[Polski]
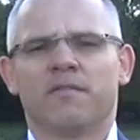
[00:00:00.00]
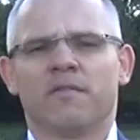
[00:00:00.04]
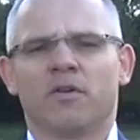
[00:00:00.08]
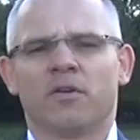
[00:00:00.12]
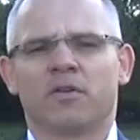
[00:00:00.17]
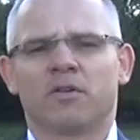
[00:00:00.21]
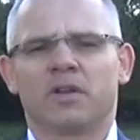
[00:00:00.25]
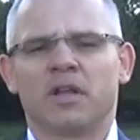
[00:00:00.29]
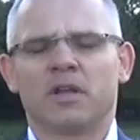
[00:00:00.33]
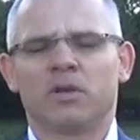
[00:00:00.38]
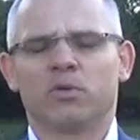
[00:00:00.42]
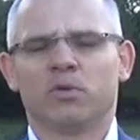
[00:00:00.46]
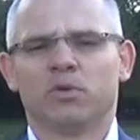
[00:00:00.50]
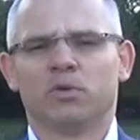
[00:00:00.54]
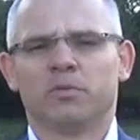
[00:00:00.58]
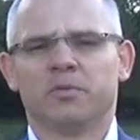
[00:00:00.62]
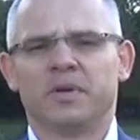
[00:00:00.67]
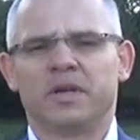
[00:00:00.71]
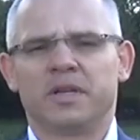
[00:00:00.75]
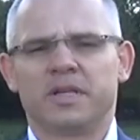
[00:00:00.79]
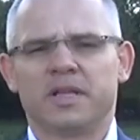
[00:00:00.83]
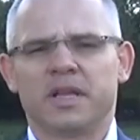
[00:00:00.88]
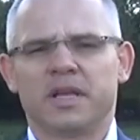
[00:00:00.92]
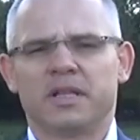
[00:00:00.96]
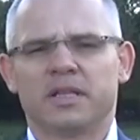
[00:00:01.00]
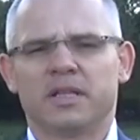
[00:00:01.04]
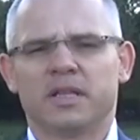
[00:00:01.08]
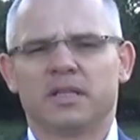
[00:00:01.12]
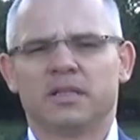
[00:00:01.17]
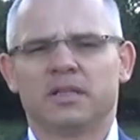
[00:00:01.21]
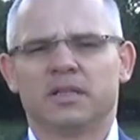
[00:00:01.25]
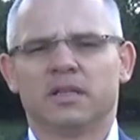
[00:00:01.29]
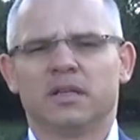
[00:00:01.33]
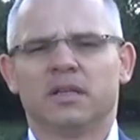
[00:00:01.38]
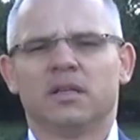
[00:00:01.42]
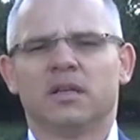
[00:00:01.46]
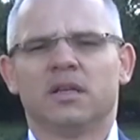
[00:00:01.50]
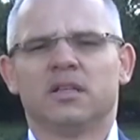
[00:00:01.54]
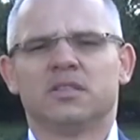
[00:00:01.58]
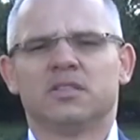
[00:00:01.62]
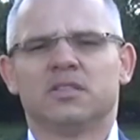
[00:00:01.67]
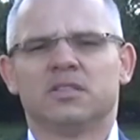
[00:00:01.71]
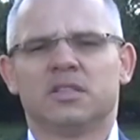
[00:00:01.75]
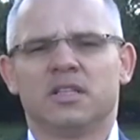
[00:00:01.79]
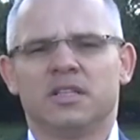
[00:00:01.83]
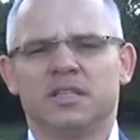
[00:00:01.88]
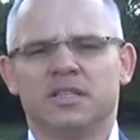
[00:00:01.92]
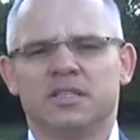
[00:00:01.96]
w okręgu numer 1
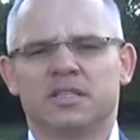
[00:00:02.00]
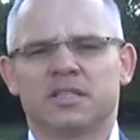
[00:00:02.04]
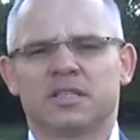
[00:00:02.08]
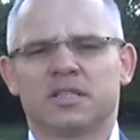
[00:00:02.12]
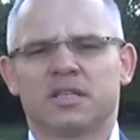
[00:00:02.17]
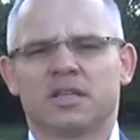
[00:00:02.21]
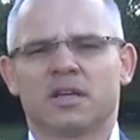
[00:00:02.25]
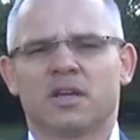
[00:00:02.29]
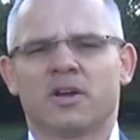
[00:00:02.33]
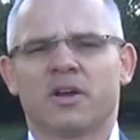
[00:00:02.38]
z listy